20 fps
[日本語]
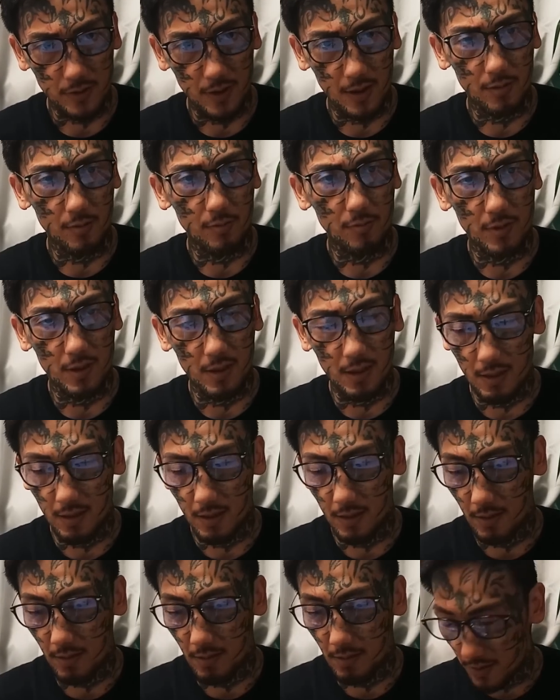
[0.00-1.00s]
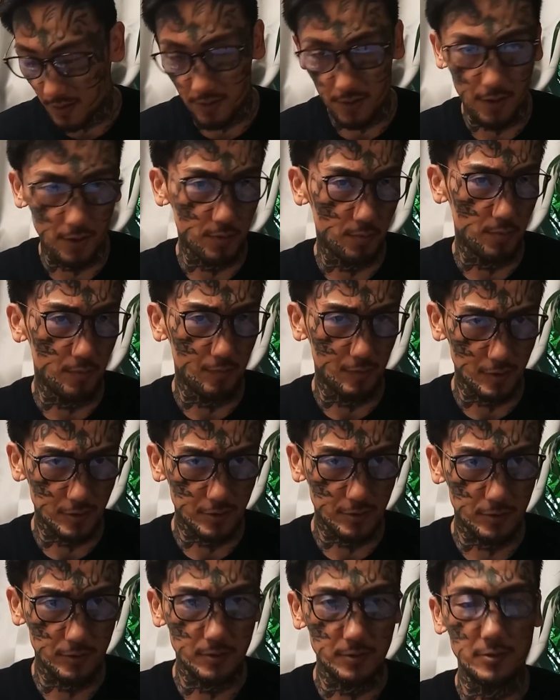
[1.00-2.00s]
鍛え込んでやっていきたいと思いま
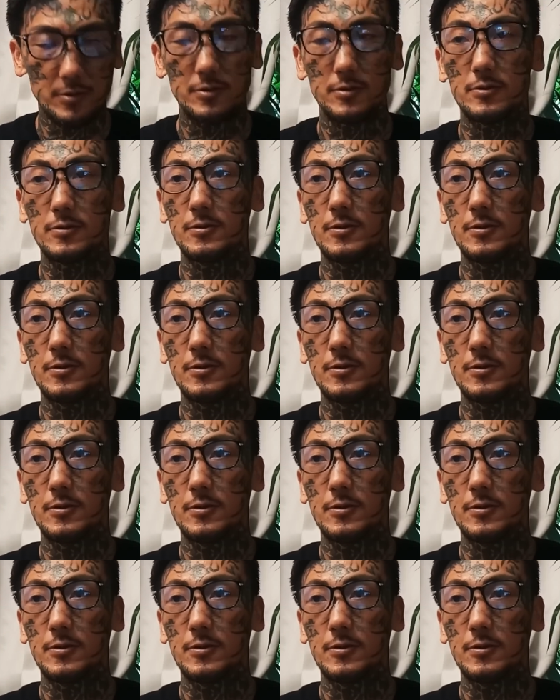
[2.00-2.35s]
す。